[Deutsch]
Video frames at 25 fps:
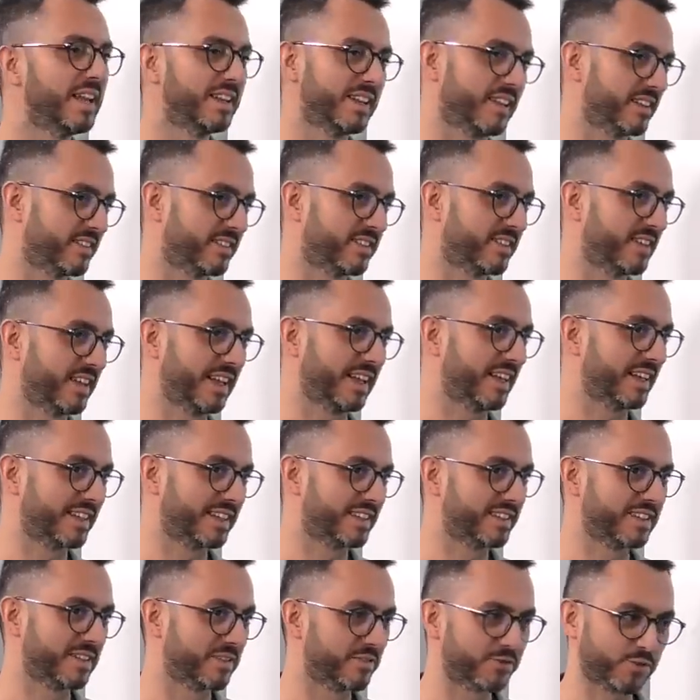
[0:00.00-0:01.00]
dass
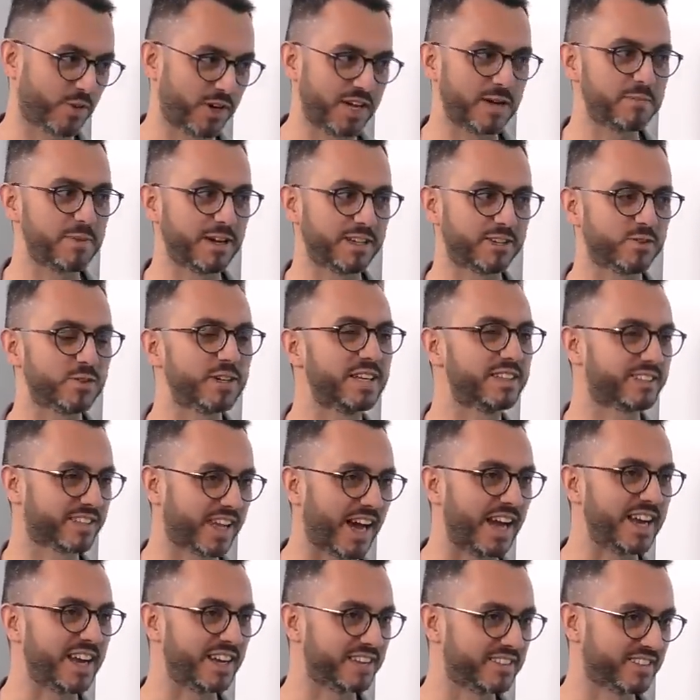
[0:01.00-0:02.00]
Fryer Battery jetzt
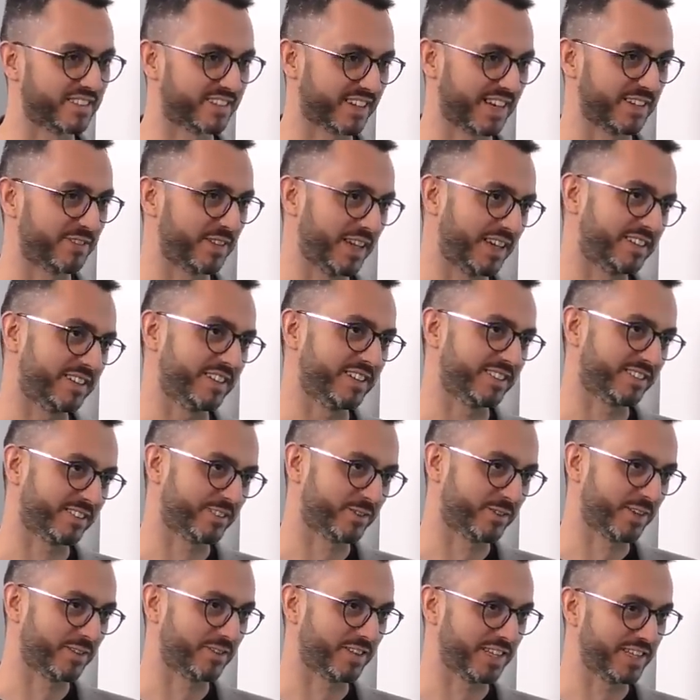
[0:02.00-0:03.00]
keiner dieser drei Werte ist.
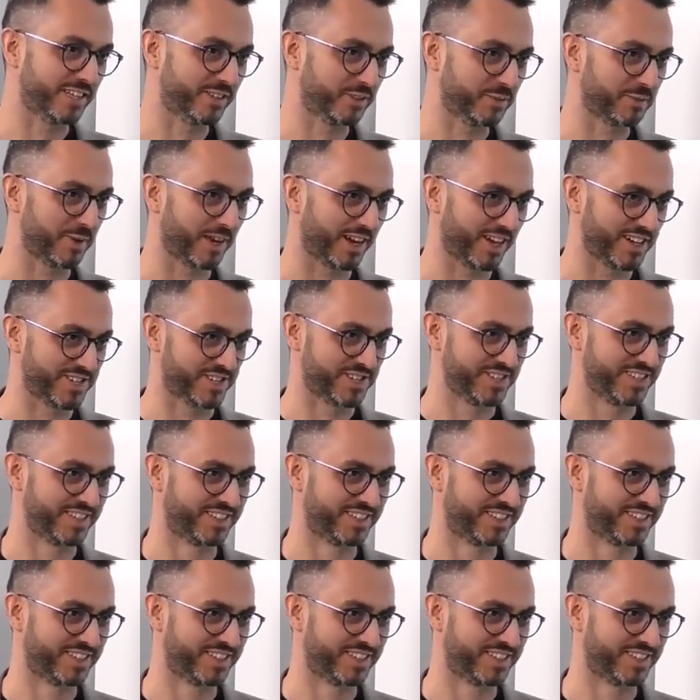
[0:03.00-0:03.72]
Das wäre wenig überraschend.